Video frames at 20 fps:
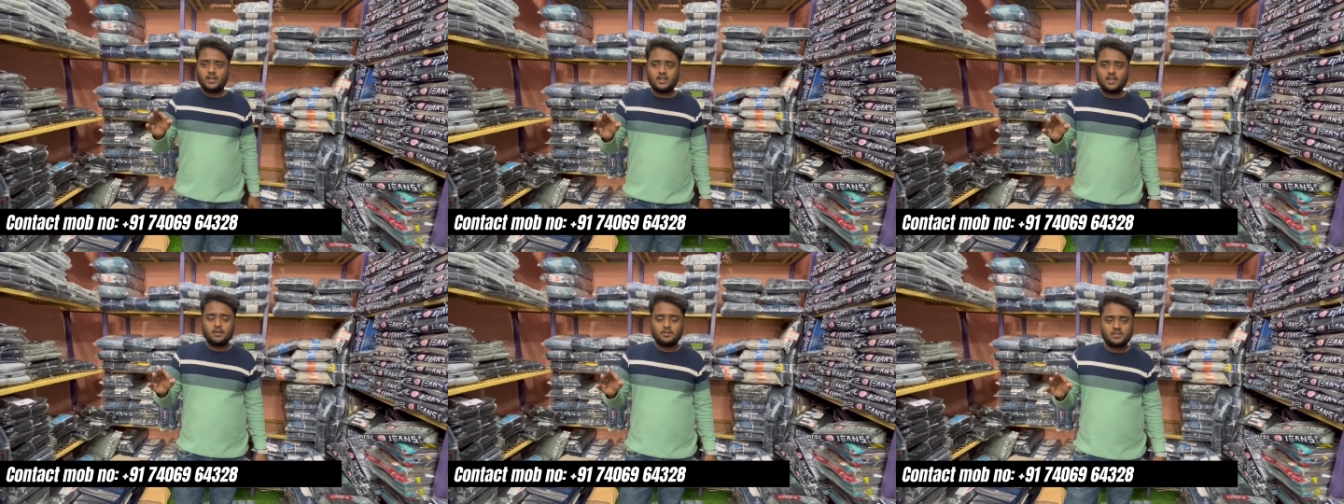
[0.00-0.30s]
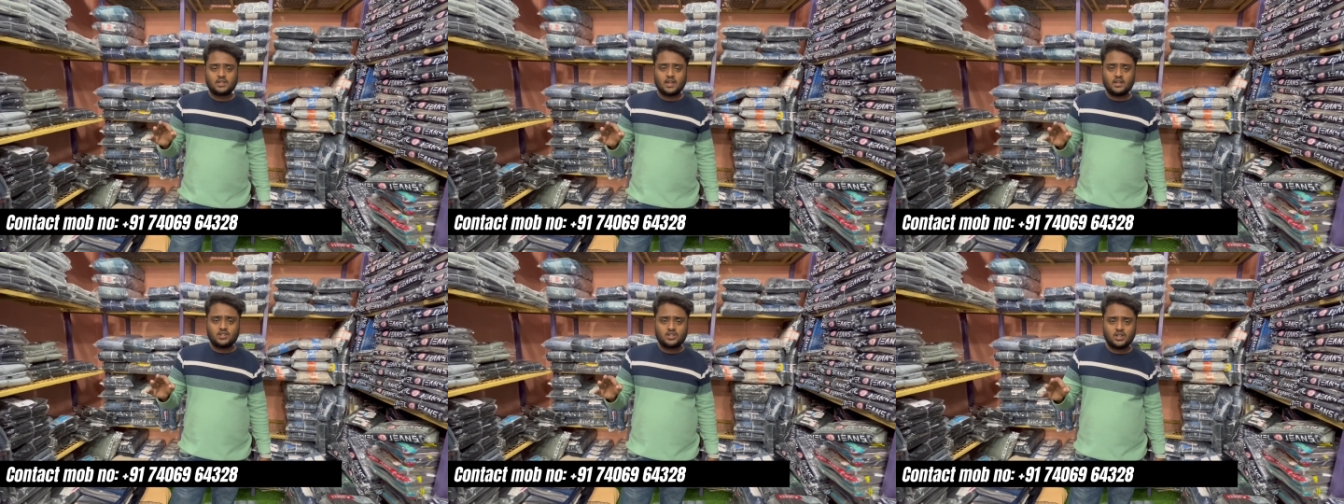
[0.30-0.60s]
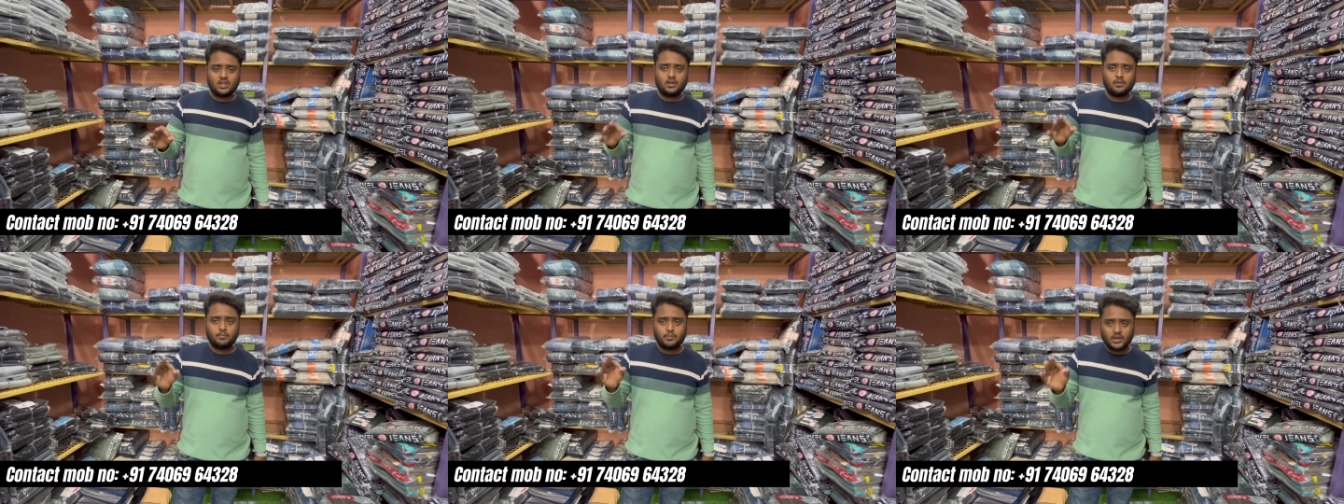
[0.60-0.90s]
का सेक्शन
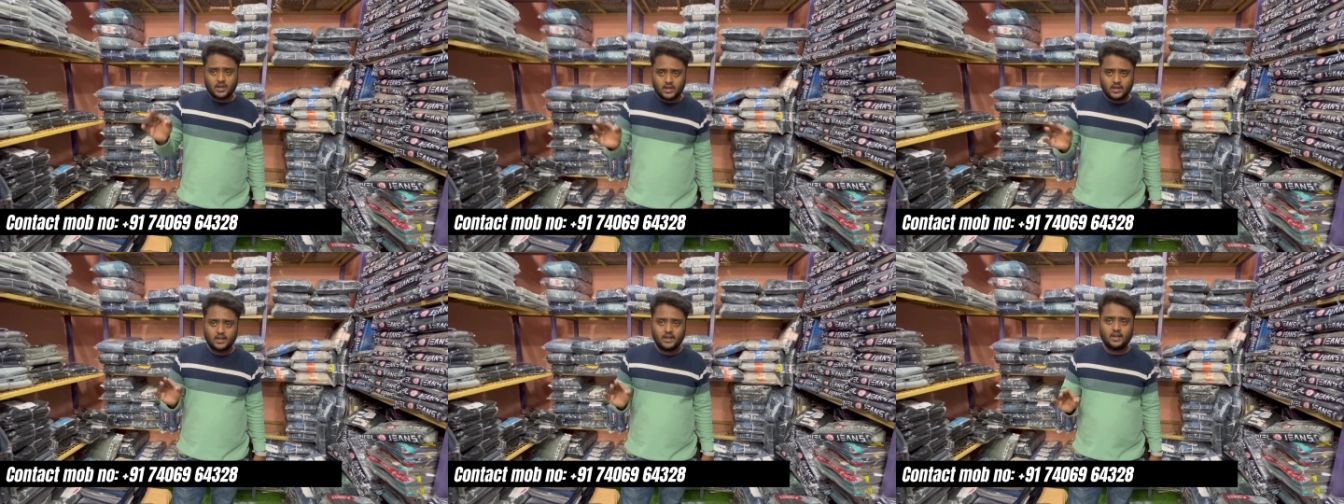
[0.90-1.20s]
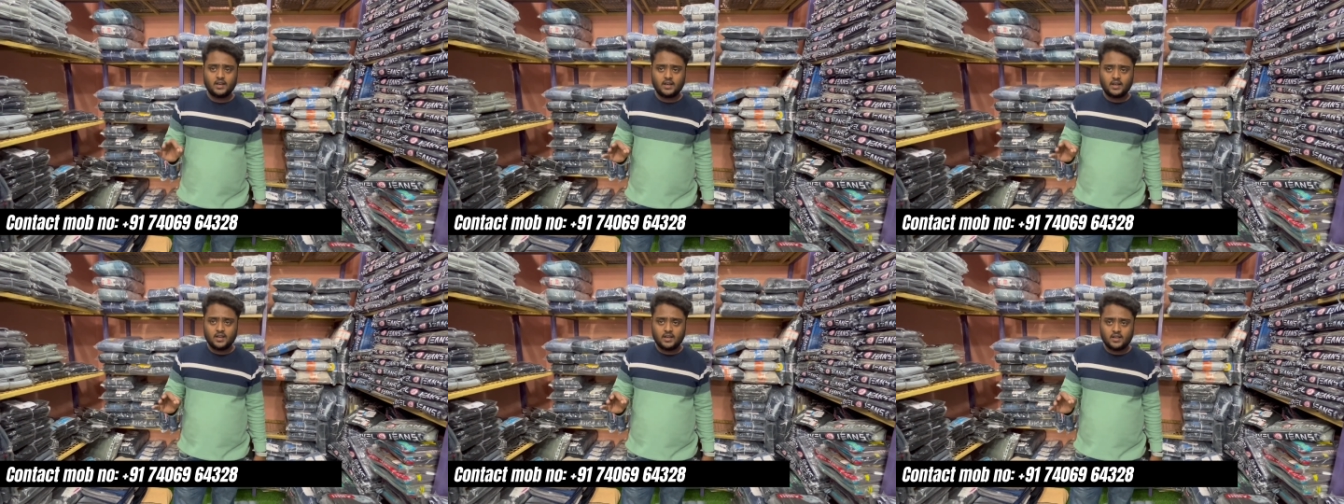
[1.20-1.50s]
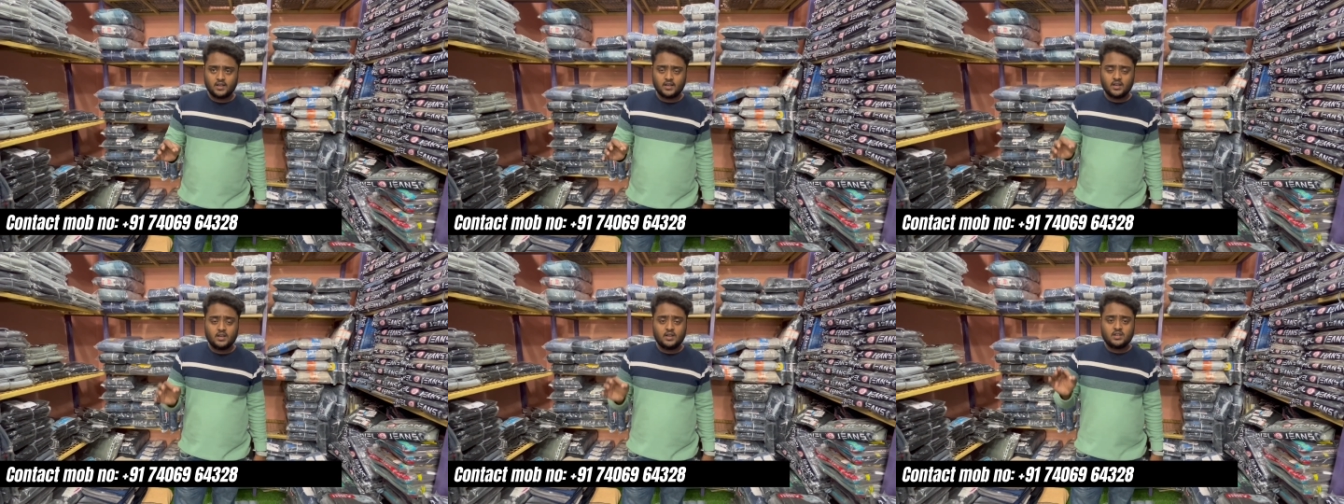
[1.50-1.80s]
अपना अलग है
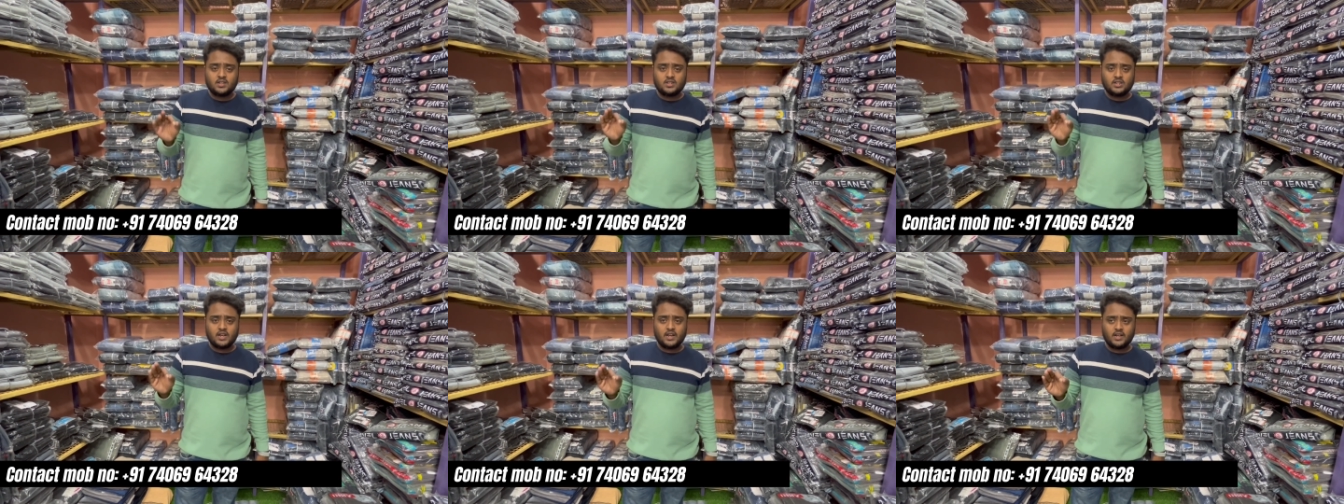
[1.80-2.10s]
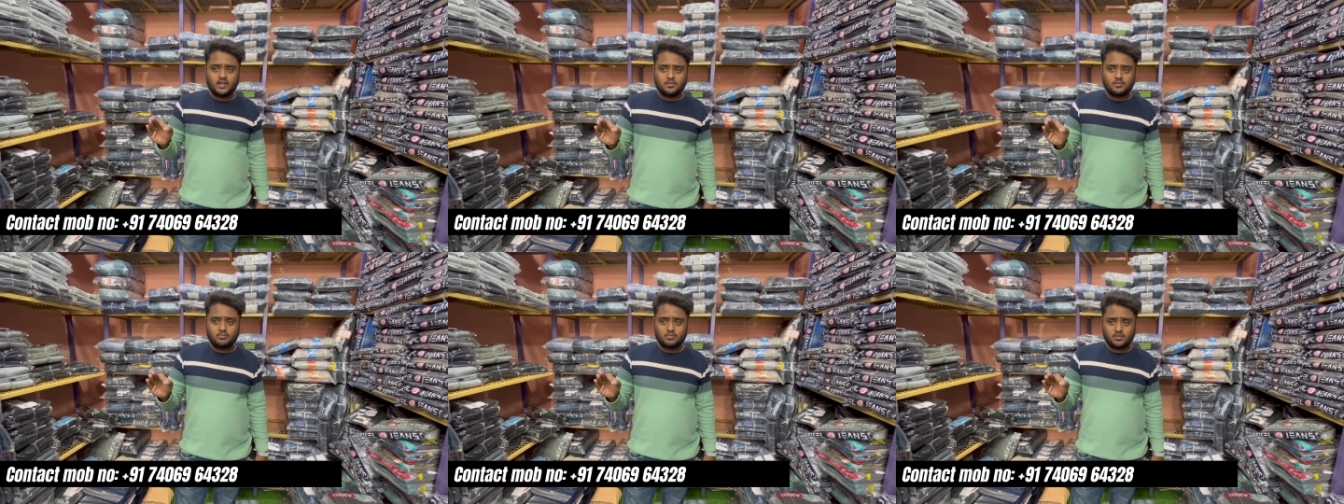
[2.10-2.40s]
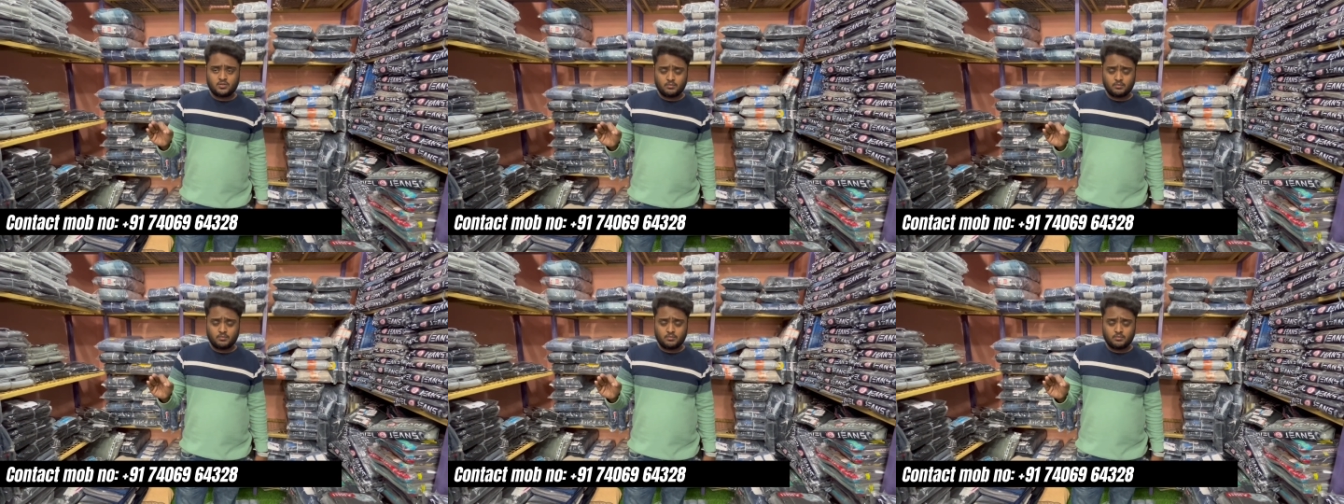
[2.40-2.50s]
शर्ट